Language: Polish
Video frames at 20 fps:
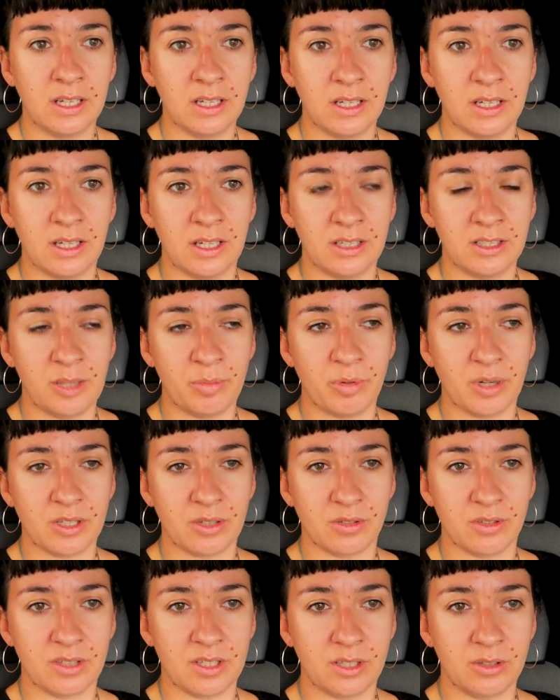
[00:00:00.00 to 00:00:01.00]
e, nie
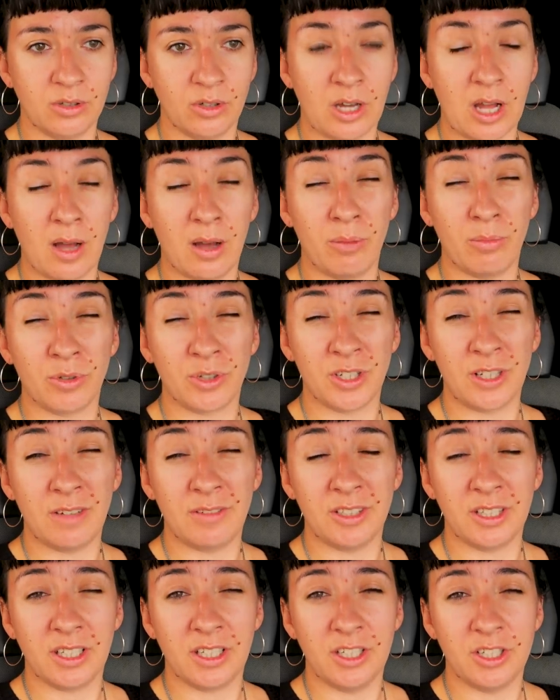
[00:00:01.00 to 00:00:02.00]
płacąc za to, a może
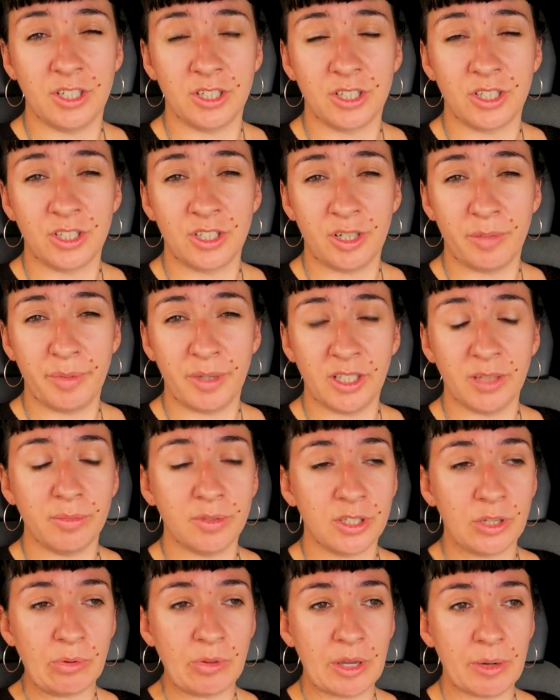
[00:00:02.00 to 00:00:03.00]
nawet jakieś jeszcze szczepienie
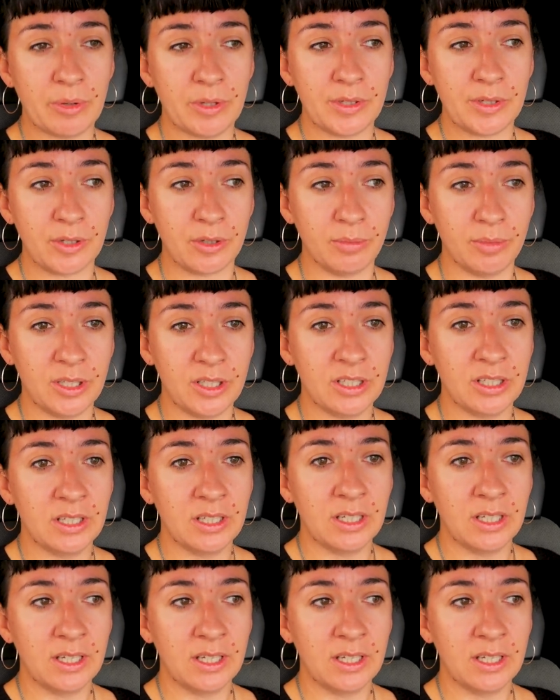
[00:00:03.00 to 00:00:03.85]
by się udało jej zrobić.